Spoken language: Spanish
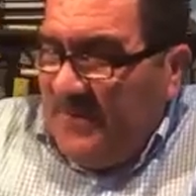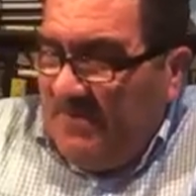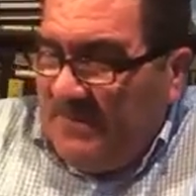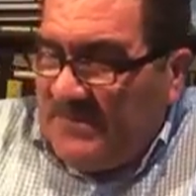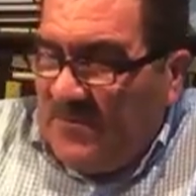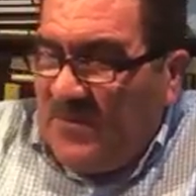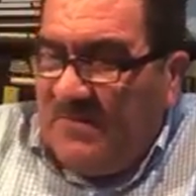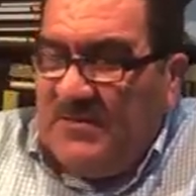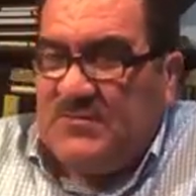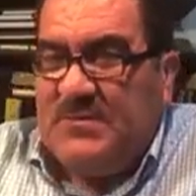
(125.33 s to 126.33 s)
empezaron a
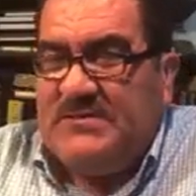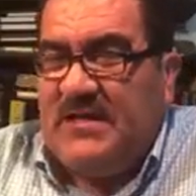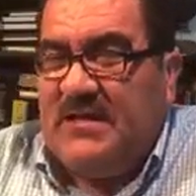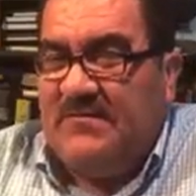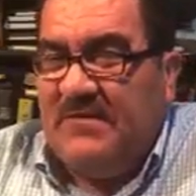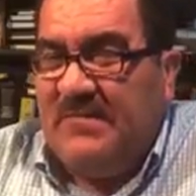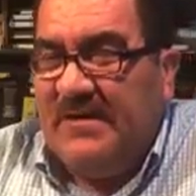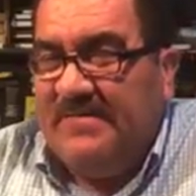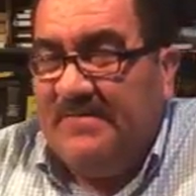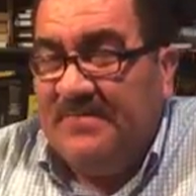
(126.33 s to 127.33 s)
menospreciar la
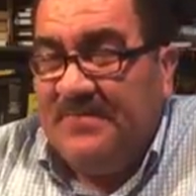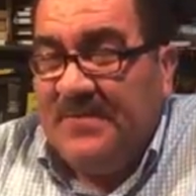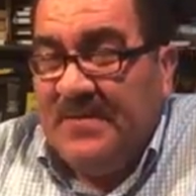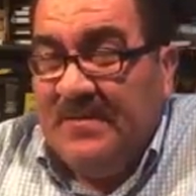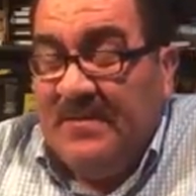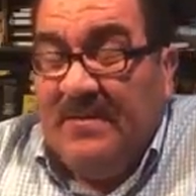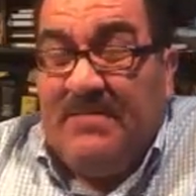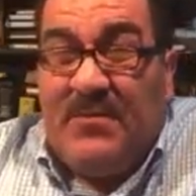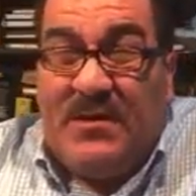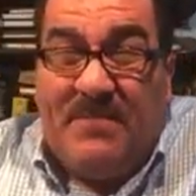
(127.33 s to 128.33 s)
Biblia,
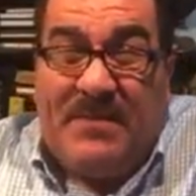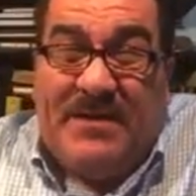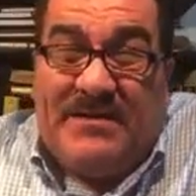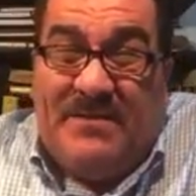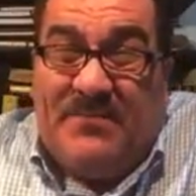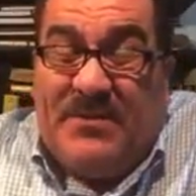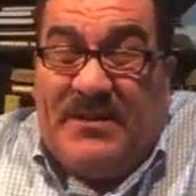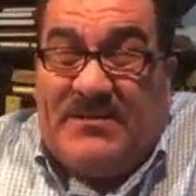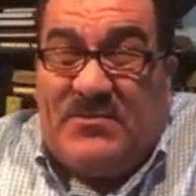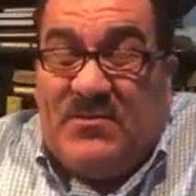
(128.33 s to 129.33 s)
pero ya para el tiempo de
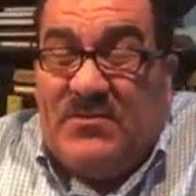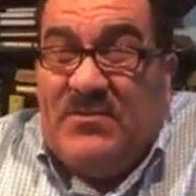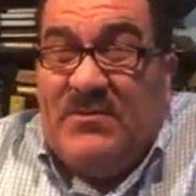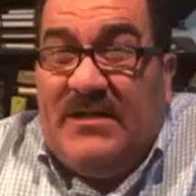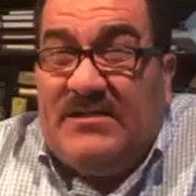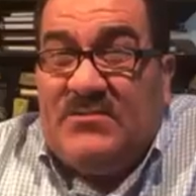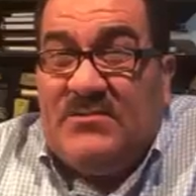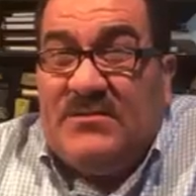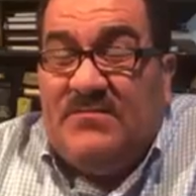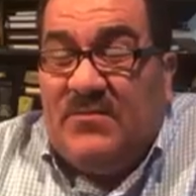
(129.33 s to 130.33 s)
Nazón,
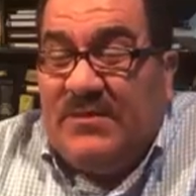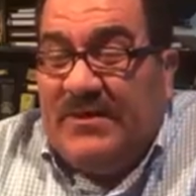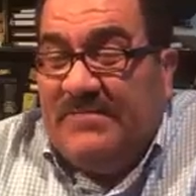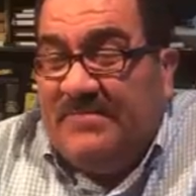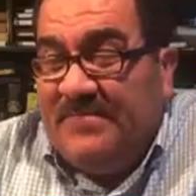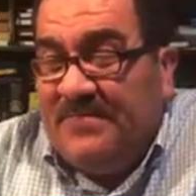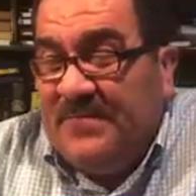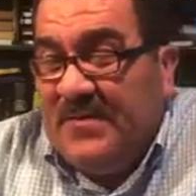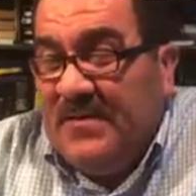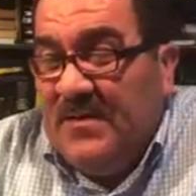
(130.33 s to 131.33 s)
Nazón se pone
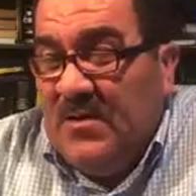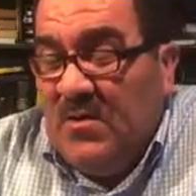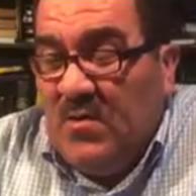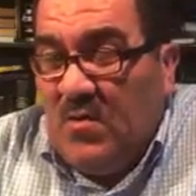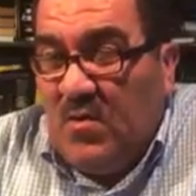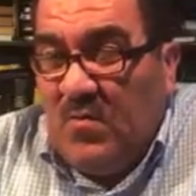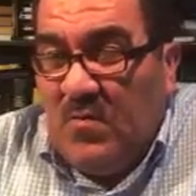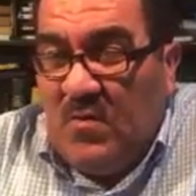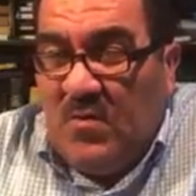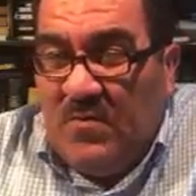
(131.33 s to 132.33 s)

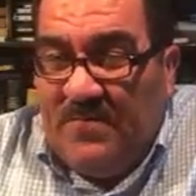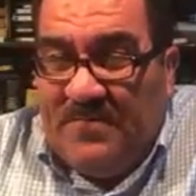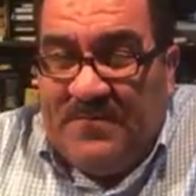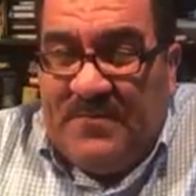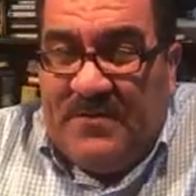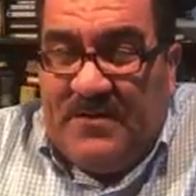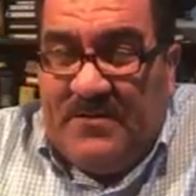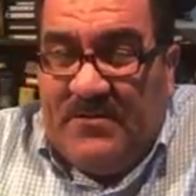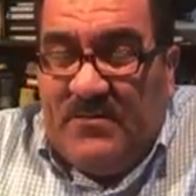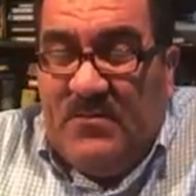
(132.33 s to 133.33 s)
como
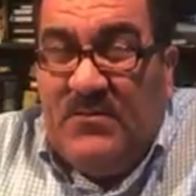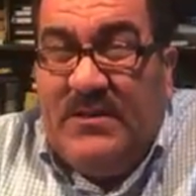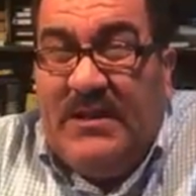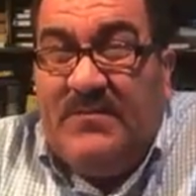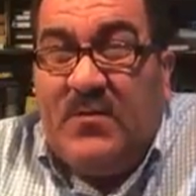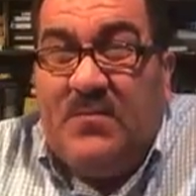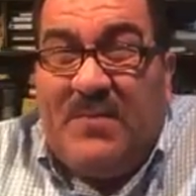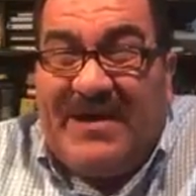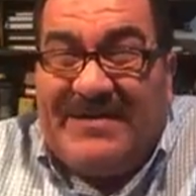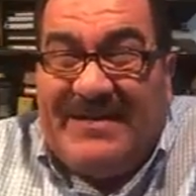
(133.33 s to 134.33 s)
un libro
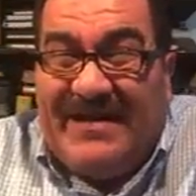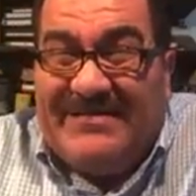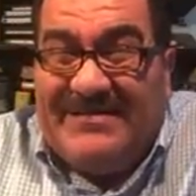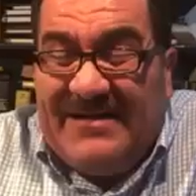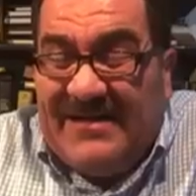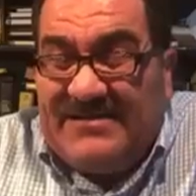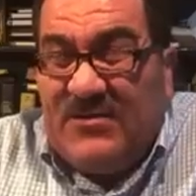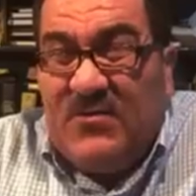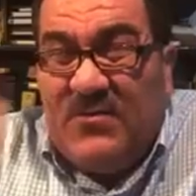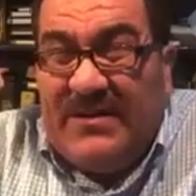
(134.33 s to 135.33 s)
parlante, así
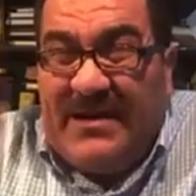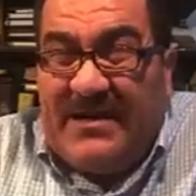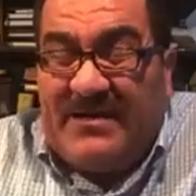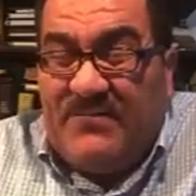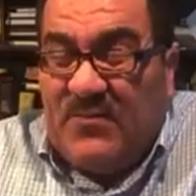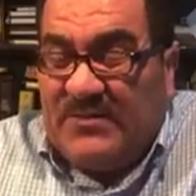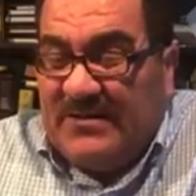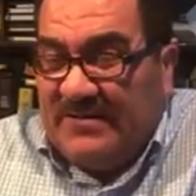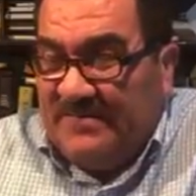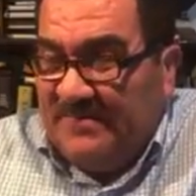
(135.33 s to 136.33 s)
como el de Harry Potter.